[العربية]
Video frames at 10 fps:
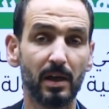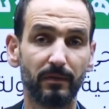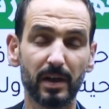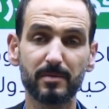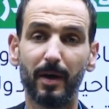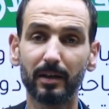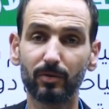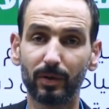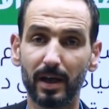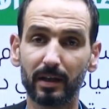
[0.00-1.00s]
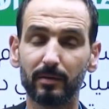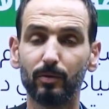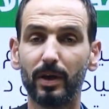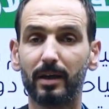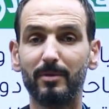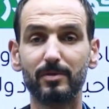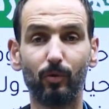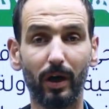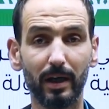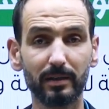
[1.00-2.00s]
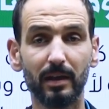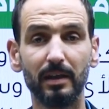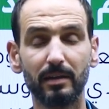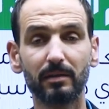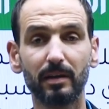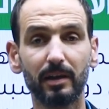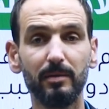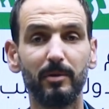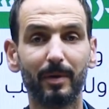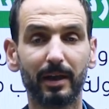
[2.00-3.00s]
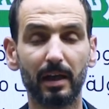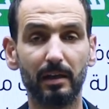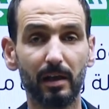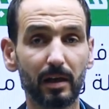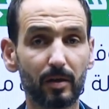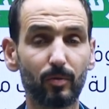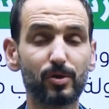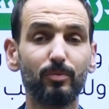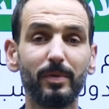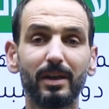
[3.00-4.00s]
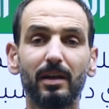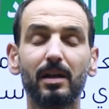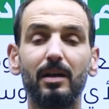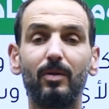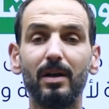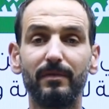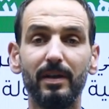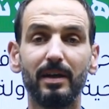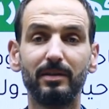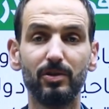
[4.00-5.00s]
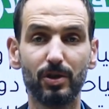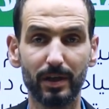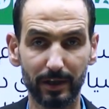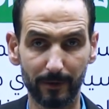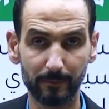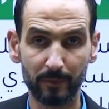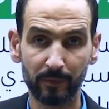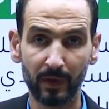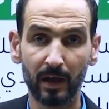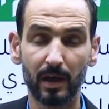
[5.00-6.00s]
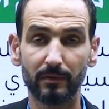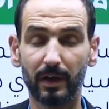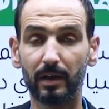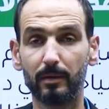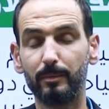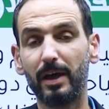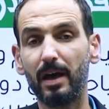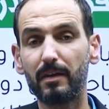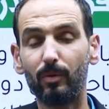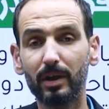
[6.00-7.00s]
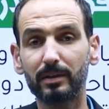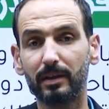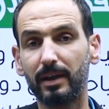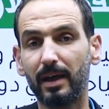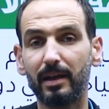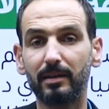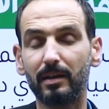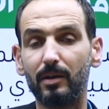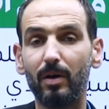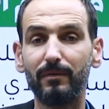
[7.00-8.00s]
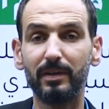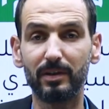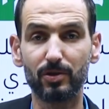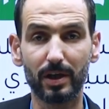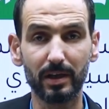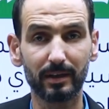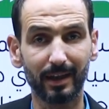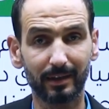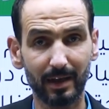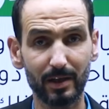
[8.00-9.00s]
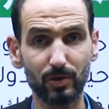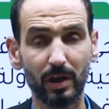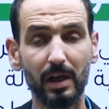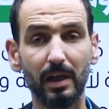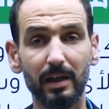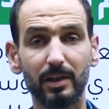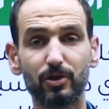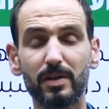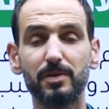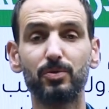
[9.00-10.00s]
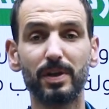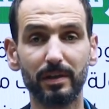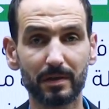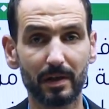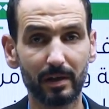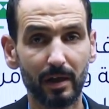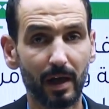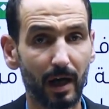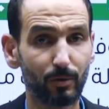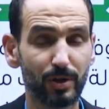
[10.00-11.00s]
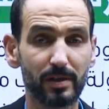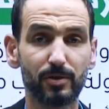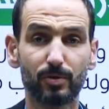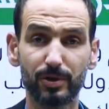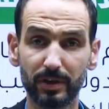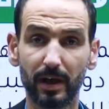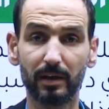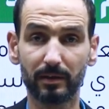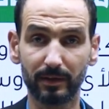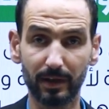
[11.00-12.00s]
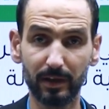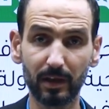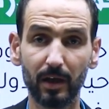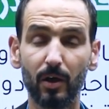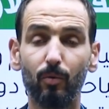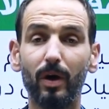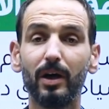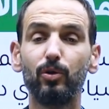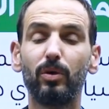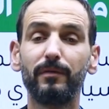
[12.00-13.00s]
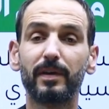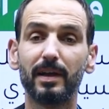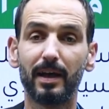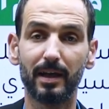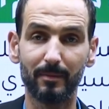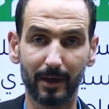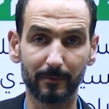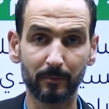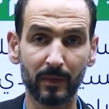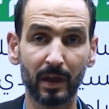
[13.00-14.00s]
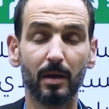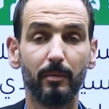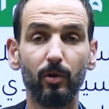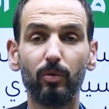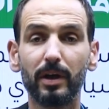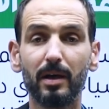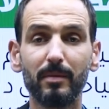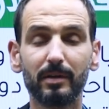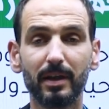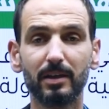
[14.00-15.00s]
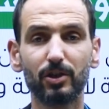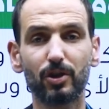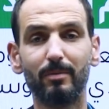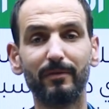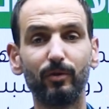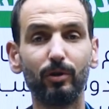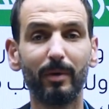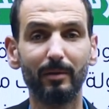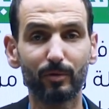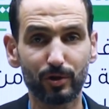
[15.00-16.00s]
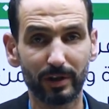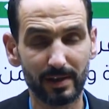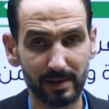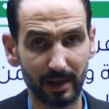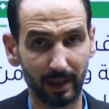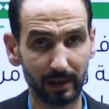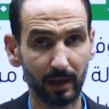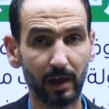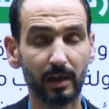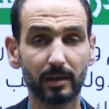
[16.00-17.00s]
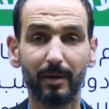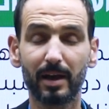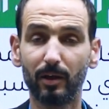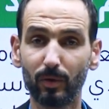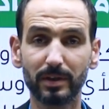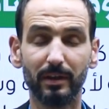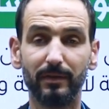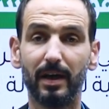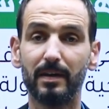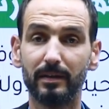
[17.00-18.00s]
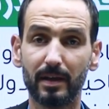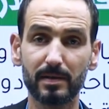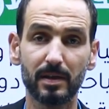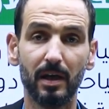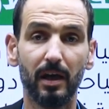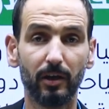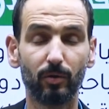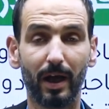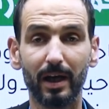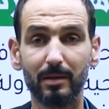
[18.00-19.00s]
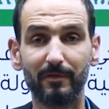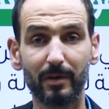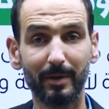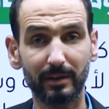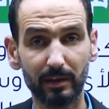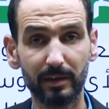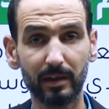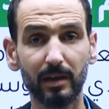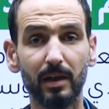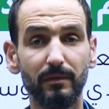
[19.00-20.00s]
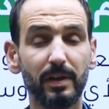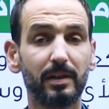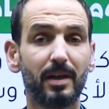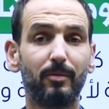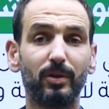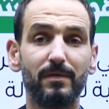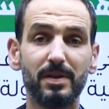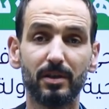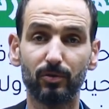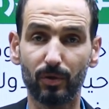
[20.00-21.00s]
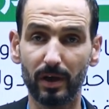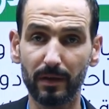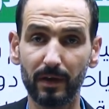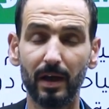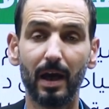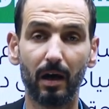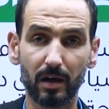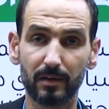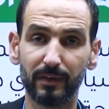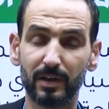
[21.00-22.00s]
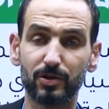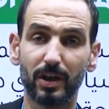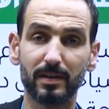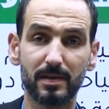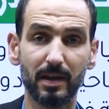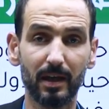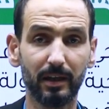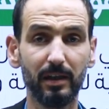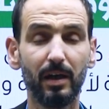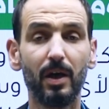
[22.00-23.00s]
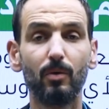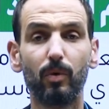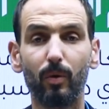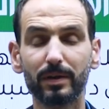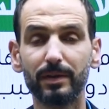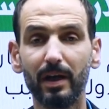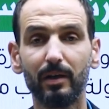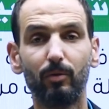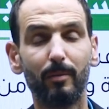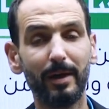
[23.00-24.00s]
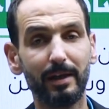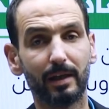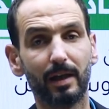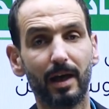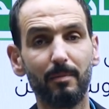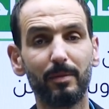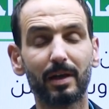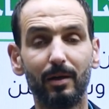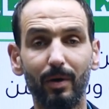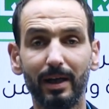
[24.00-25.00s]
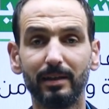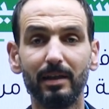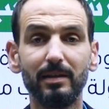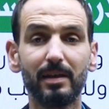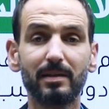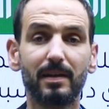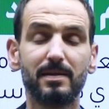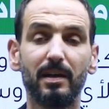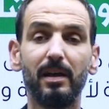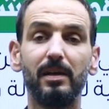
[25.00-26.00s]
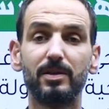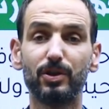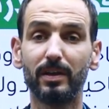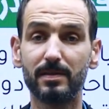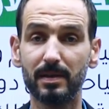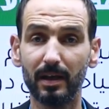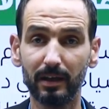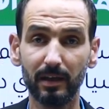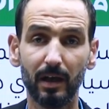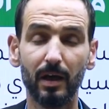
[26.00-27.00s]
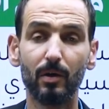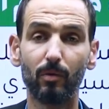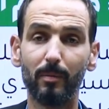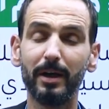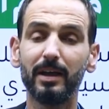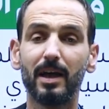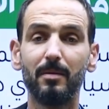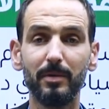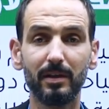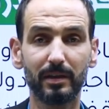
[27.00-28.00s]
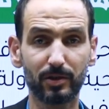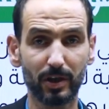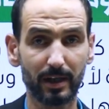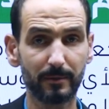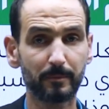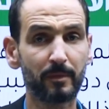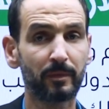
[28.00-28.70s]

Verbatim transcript: فأصبحت هناك هناك مجموعات تنتقل من مكان لآخر وسميت القوافل التجارية فبهذا الوقت كانت القوافل التجارية تحتاج إلى شخص يسيرها أو شخص يرشدها إلى الطريق ويوفر لها الأمان من هنا نشأ مفهوم المرشد السياحي طبعا راح نوضح في هذا الدرس أنه العالم فريمان تيلدن في كتابه تفسير التراث عرف الإرشاد السياحي ووضح وبين أهم القواعد التي يرتكز عليها الإرشاد السياحي وبين أهمية الإرشاد